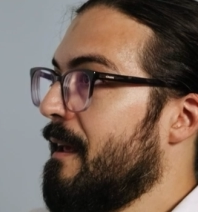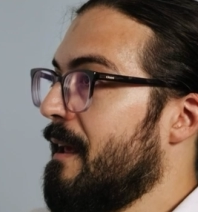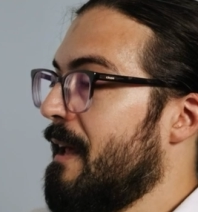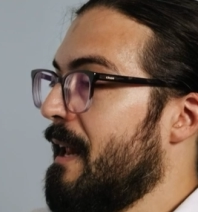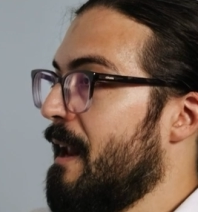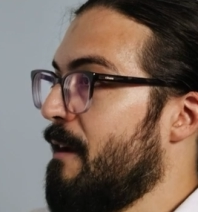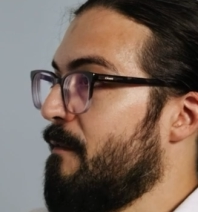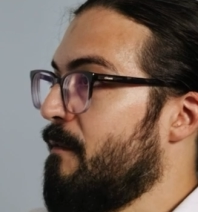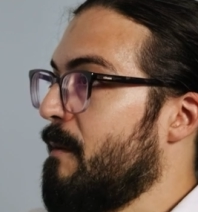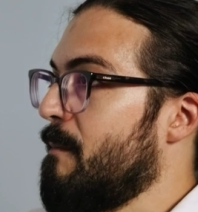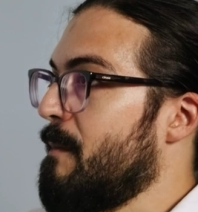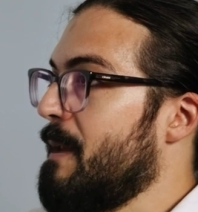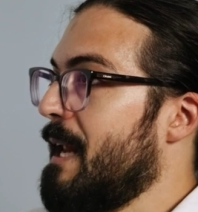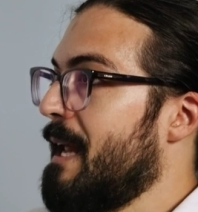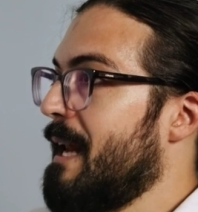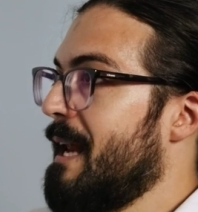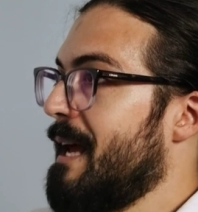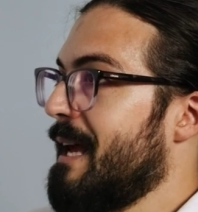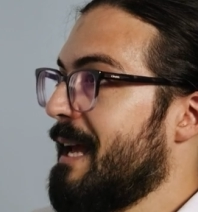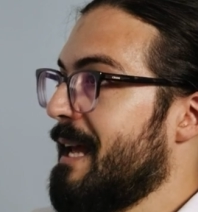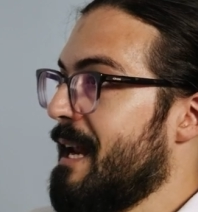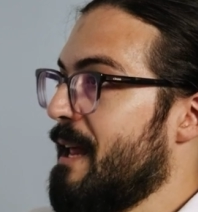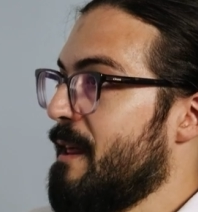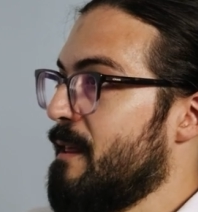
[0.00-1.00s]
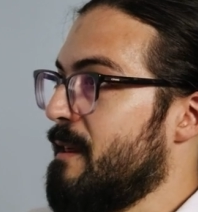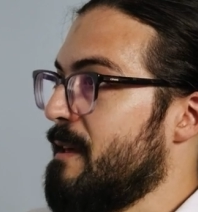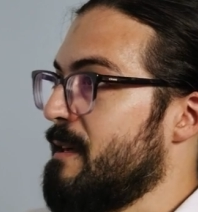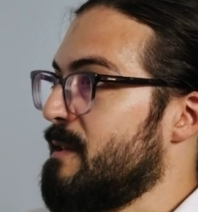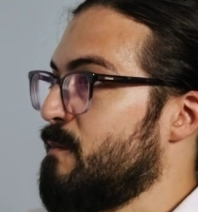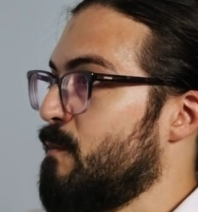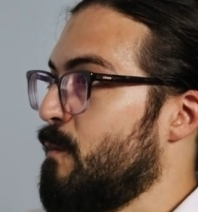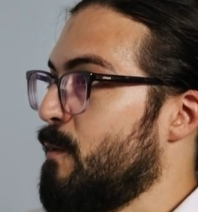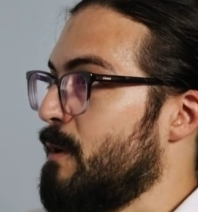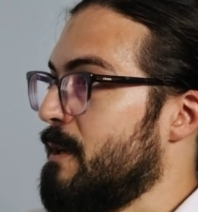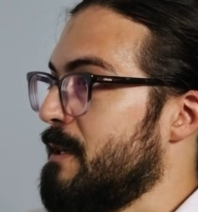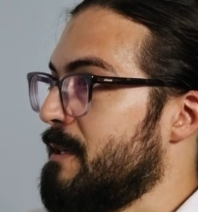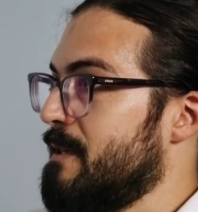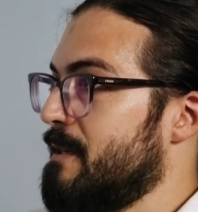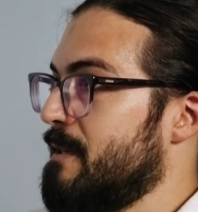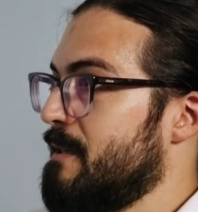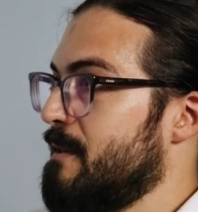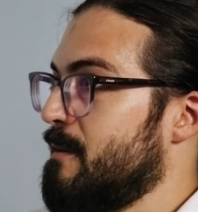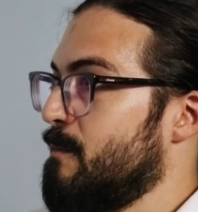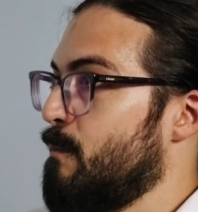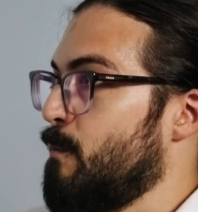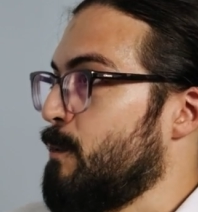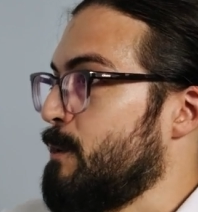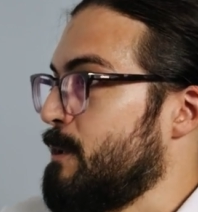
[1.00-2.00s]
la familia en la que naces
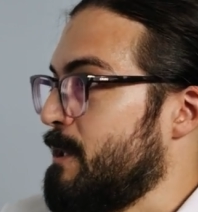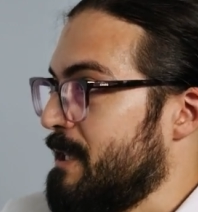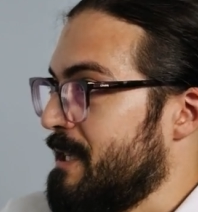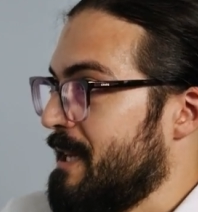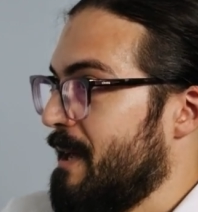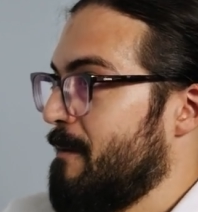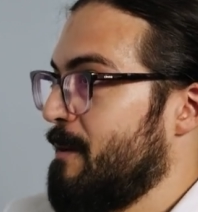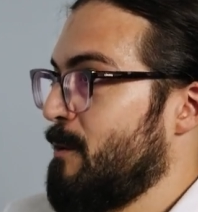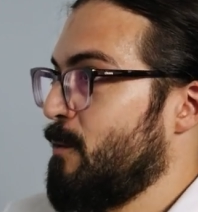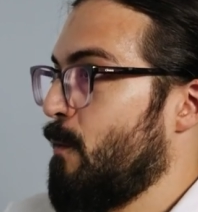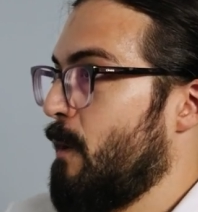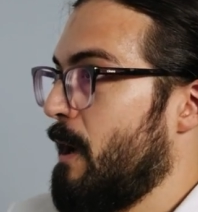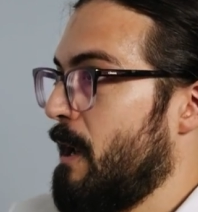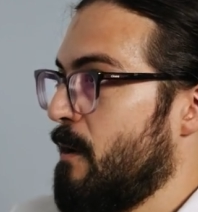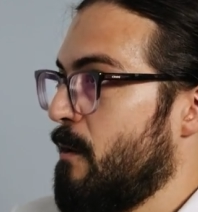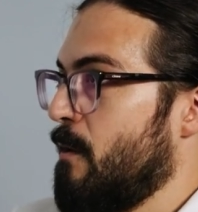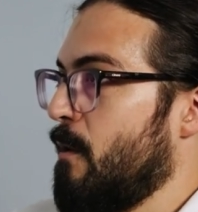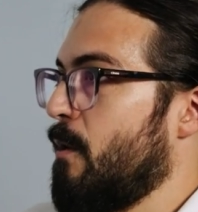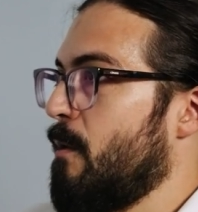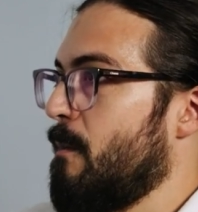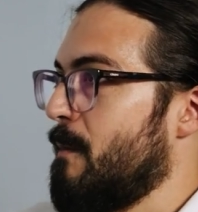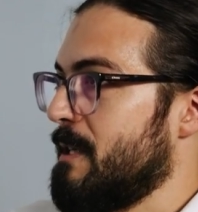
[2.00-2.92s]
pues, pues es habitual, ¿no?